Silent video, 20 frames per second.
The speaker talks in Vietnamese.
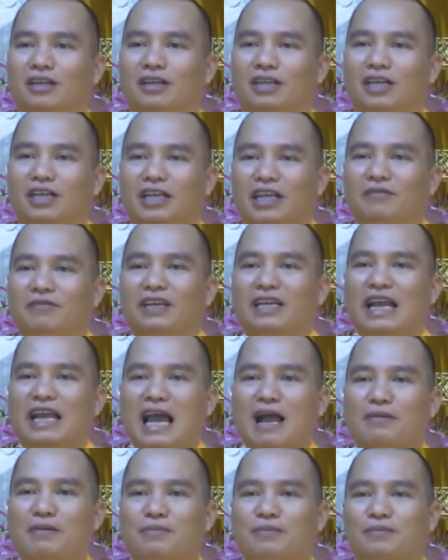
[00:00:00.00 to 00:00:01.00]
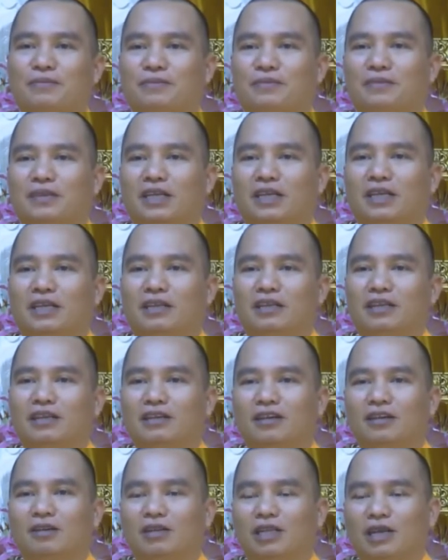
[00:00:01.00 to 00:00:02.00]
khi đến Việt Nam những
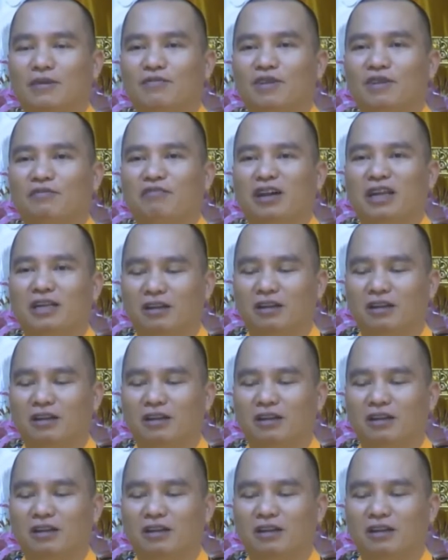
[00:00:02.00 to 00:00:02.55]
người có tâm với Phật